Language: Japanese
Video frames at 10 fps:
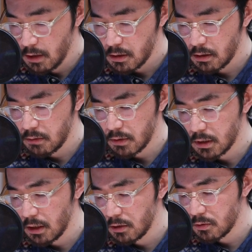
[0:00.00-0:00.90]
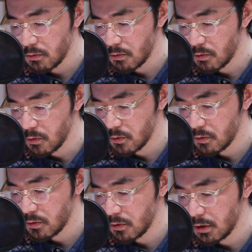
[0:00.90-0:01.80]
さらには先週の放
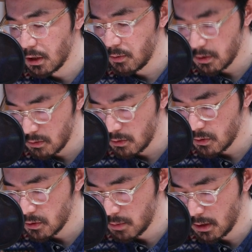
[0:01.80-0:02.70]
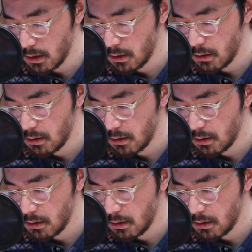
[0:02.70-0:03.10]
送中にデビッド・クロスビー